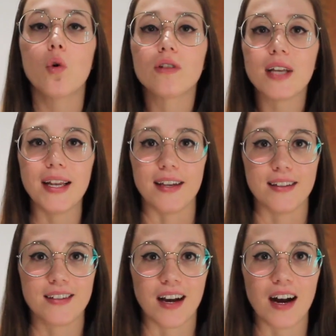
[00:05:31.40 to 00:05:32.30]

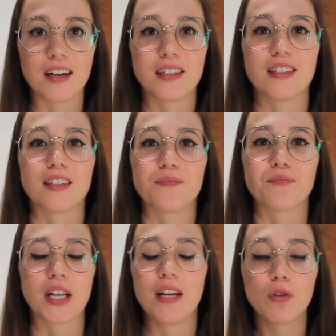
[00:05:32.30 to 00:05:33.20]
utilizza,
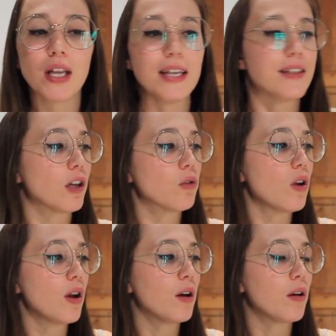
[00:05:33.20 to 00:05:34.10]
ehm, utilizzano
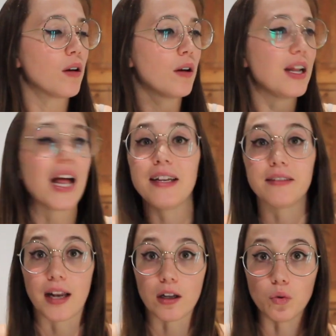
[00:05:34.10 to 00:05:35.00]
eh, la
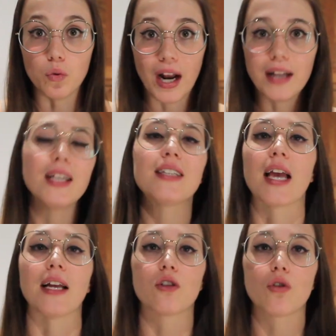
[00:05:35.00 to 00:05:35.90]
letteratura, nel
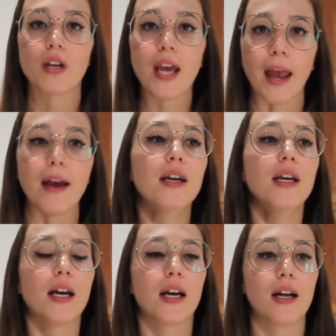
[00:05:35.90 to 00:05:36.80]
senso che
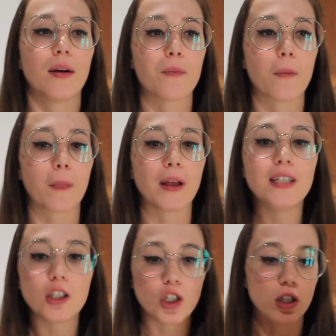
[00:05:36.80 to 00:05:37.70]
ehm,
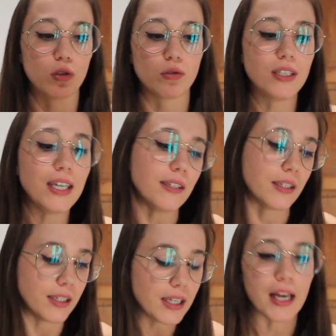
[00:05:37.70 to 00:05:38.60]
decidono di
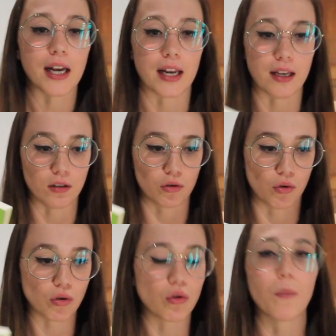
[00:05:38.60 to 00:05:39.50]
tenere
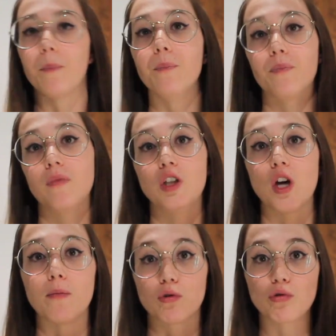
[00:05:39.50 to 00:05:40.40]
sotto, mm,
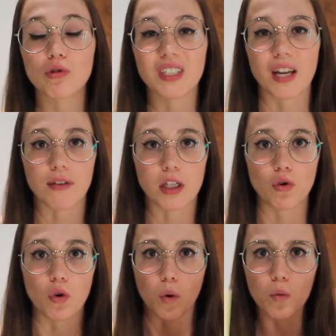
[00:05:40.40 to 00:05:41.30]
diciamo, sotto
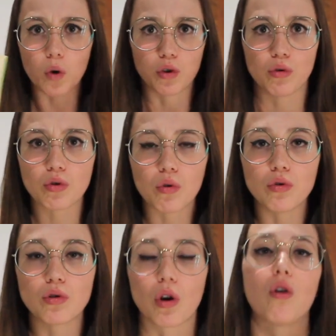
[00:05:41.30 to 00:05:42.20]
osservazione o comunque sotto
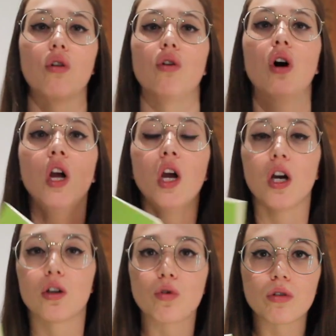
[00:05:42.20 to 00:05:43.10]
controllo
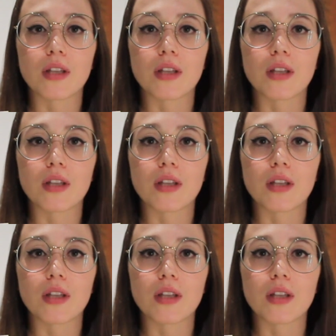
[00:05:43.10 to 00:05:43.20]
eh,